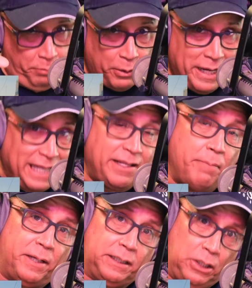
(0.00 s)
Pero en este en
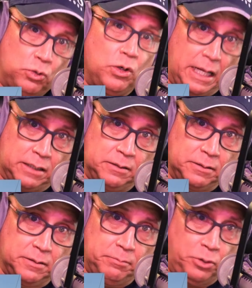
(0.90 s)
particular,
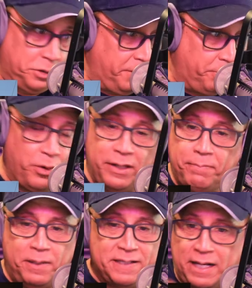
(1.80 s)
porque puede
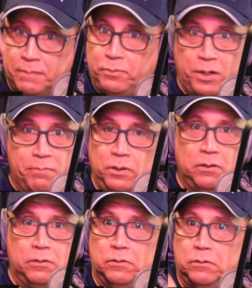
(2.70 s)
pasar, por
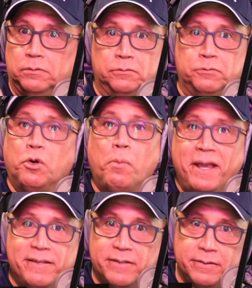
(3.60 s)
ejemplo, unos
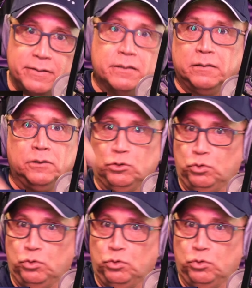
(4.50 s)
meses y,